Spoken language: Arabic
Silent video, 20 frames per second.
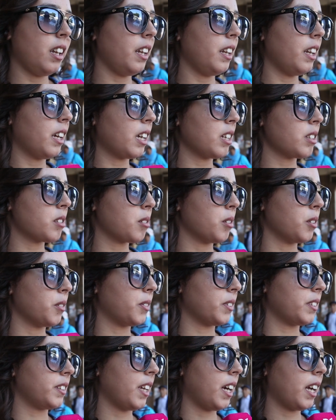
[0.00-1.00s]
لان
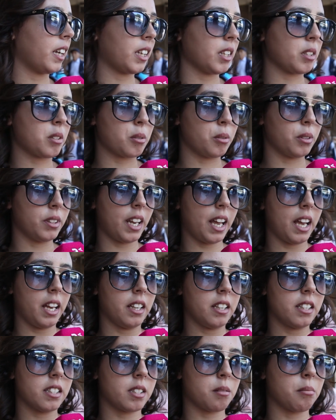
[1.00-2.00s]
كتكون في الدار كتكون
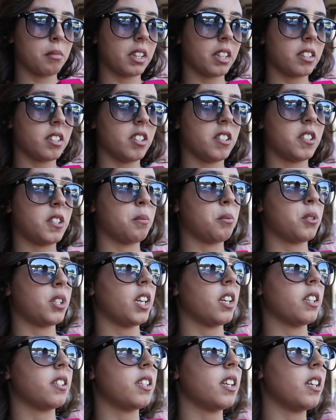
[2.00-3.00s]
ناعس ما كتحس
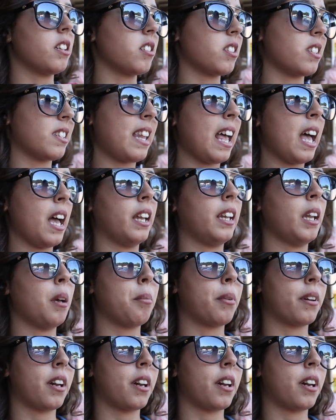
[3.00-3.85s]
بشي حتى صداع لا